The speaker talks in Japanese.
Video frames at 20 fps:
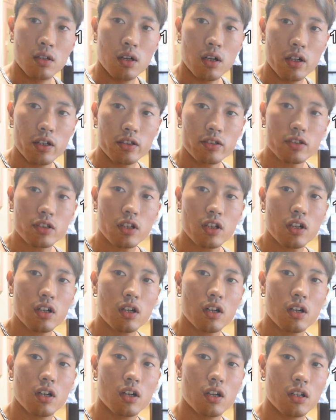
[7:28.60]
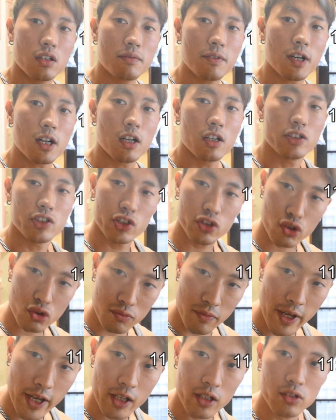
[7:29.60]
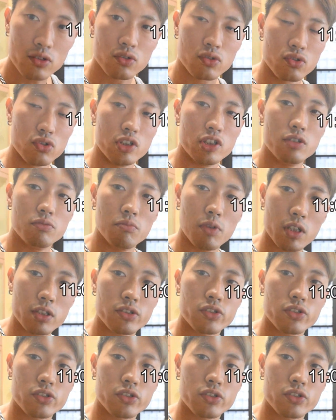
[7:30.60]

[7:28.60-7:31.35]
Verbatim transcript: はいじゃあ今から2色目作りま